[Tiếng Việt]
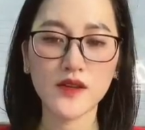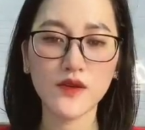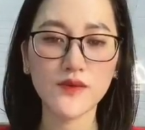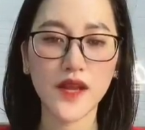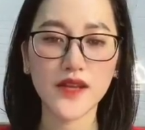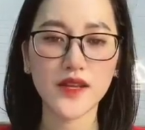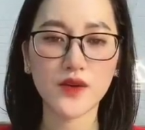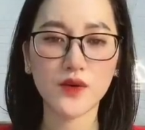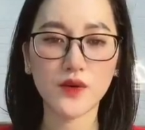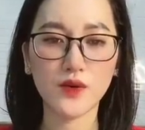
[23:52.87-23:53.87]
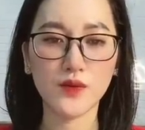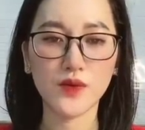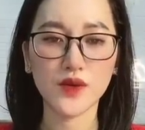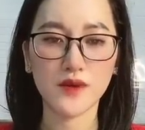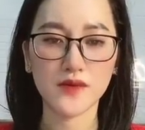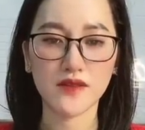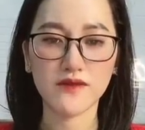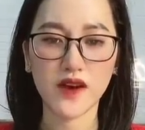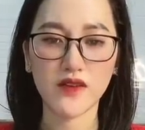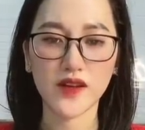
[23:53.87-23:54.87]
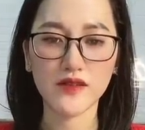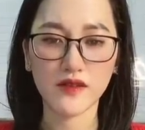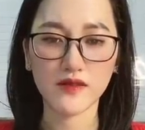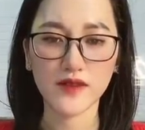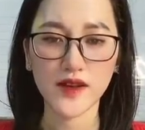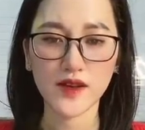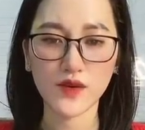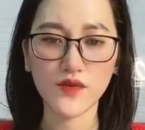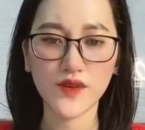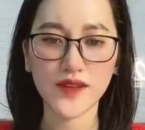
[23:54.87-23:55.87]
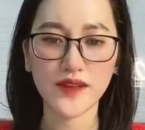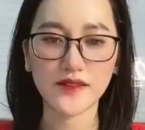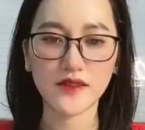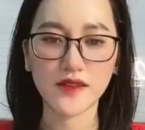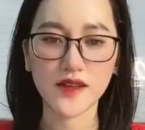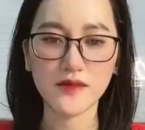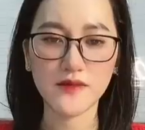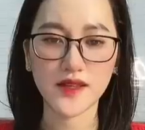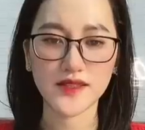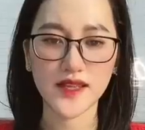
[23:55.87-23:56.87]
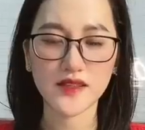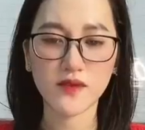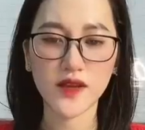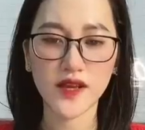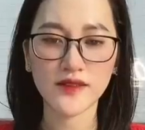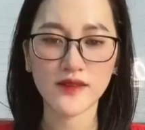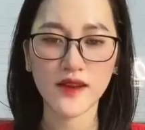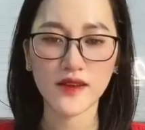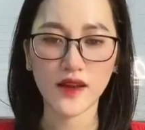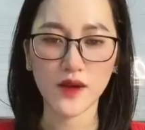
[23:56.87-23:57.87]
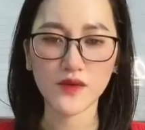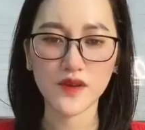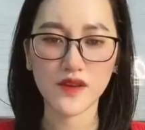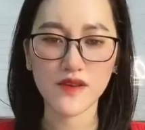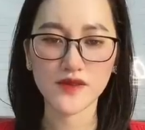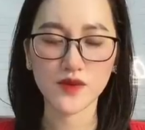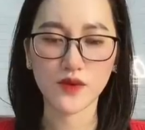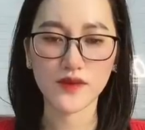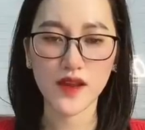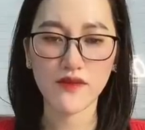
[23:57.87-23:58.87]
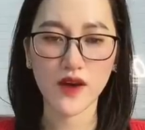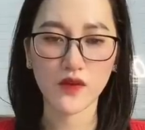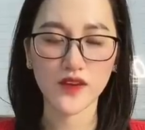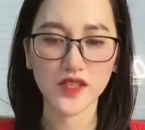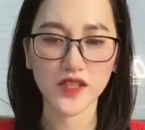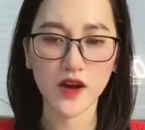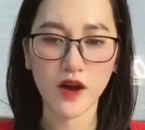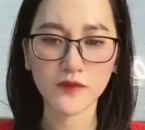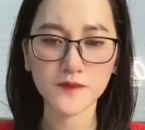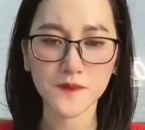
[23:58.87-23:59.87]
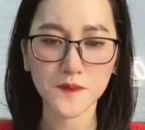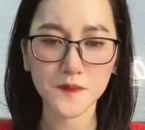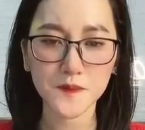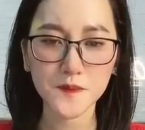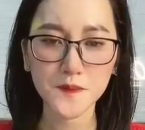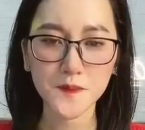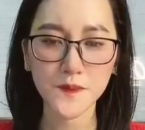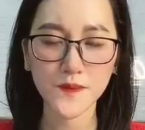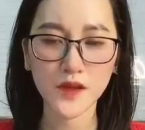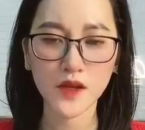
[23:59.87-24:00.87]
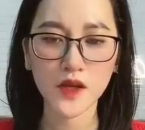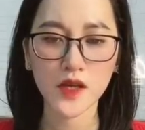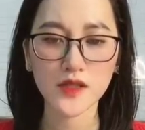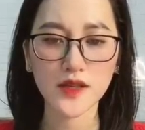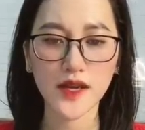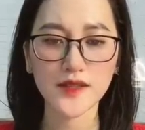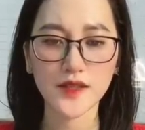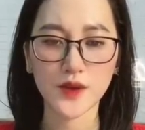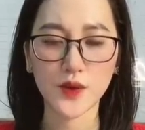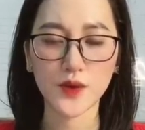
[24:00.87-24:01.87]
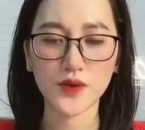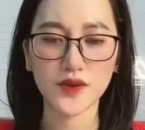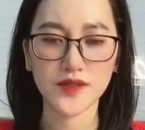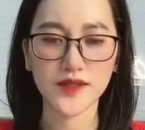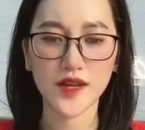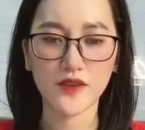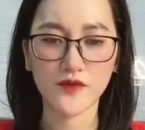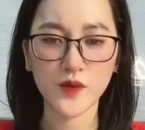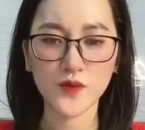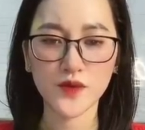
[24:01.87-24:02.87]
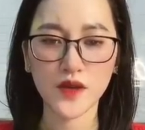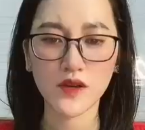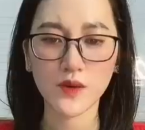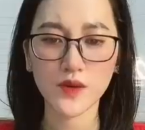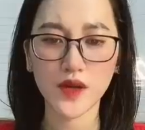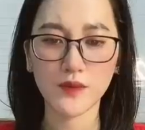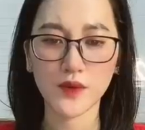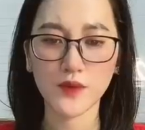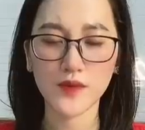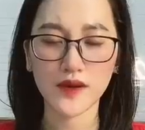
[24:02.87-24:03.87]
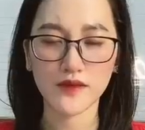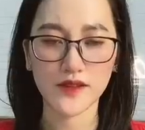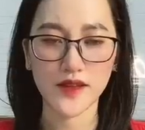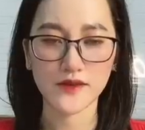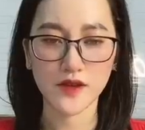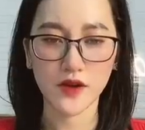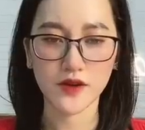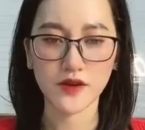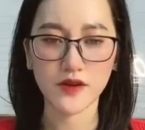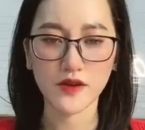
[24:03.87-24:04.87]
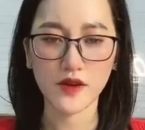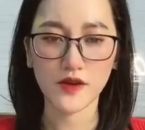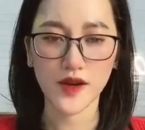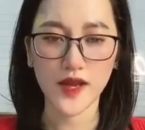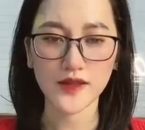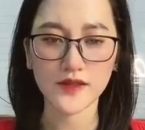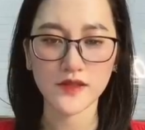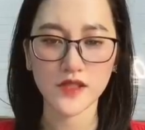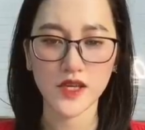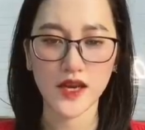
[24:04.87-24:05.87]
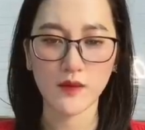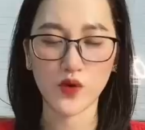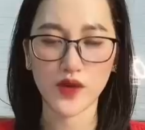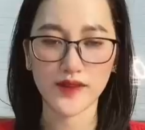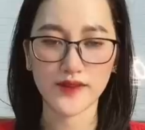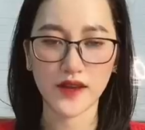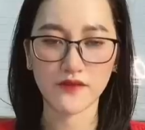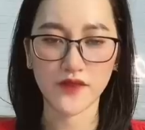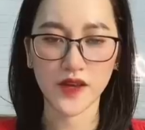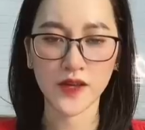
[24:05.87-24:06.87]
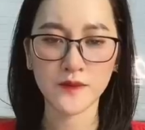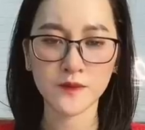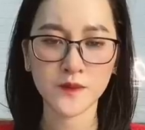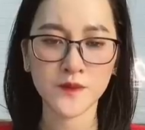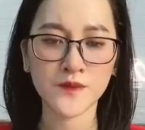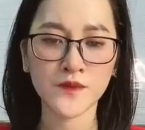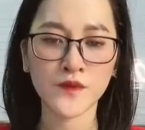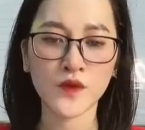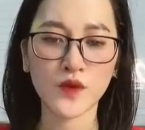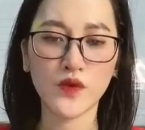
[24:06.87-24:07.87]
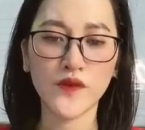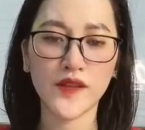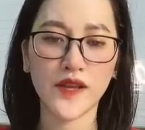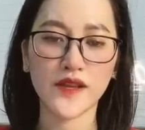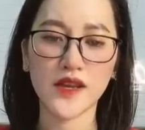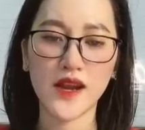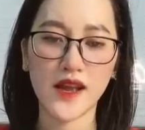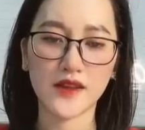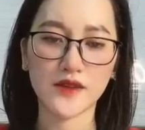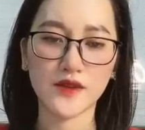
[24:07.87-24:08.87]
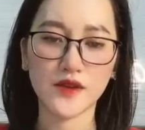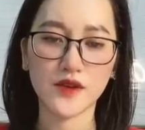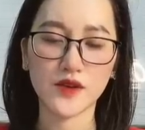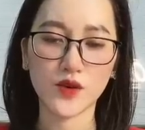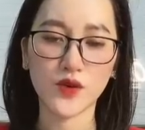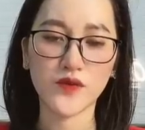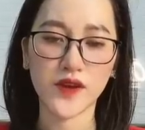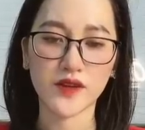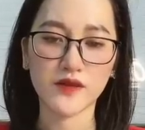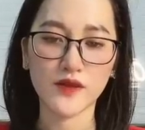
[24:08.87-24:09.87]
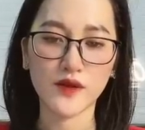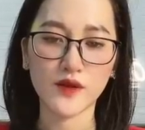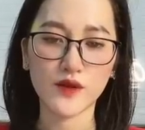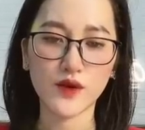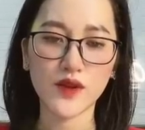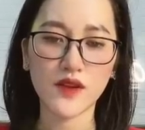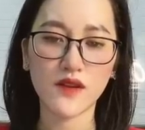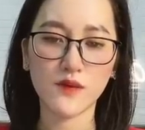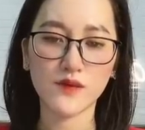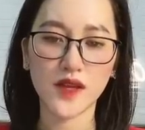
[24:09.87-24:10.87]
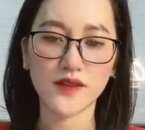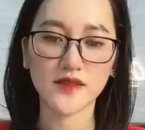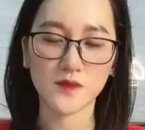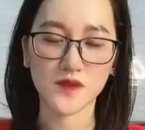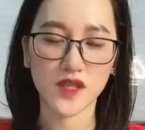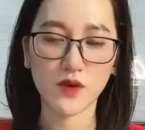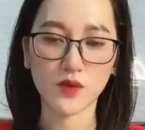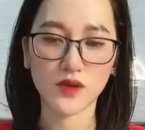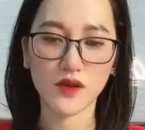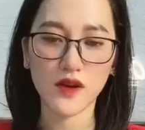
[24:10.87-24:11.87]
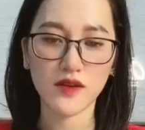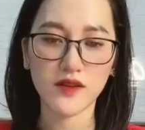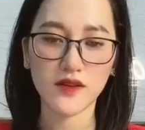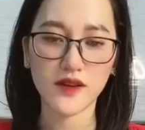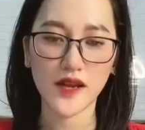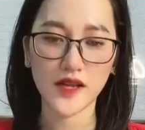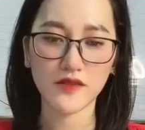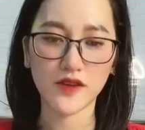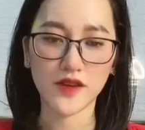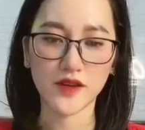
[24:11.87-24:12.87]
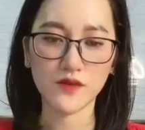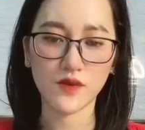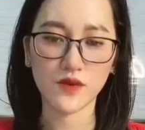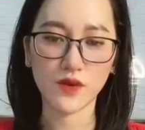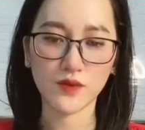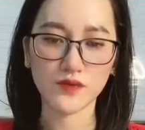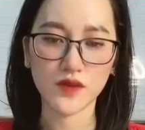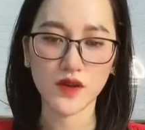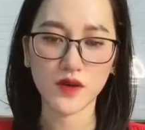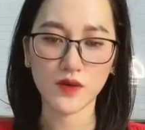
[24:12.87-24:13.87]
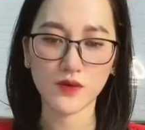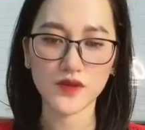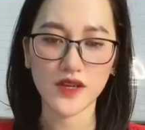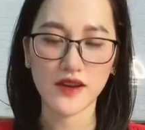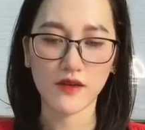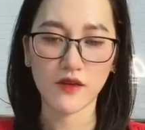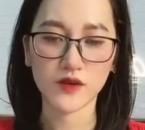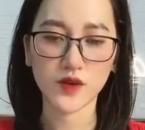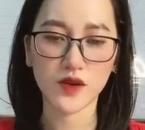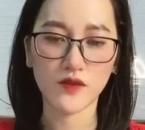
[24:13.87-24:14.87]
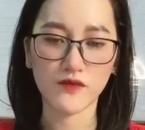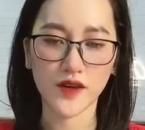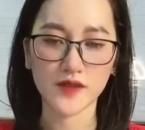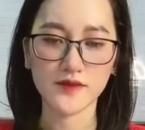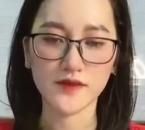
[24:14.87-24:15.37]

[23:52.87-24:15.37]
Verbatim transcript: Lúc nãy khi cô cùng ngô nhậm tiến vào lễ đường Cố vị thành từng nghĩ mình sẽ xông lên Kéo người kia xuống thay vào vị trí đó Nhưng anh nhìn cô cười rất hạnh phúc Ngô Nhậm cũng là người tài giỏi Còn anh chỉ là một kẻ tàn phế Cố Vị Thành nghĩ lại Thôi vậy Tốt nhất không nên chậm trễ cô nữa Hai người đến cuối cùng Cũng chỉ là có duyên không phận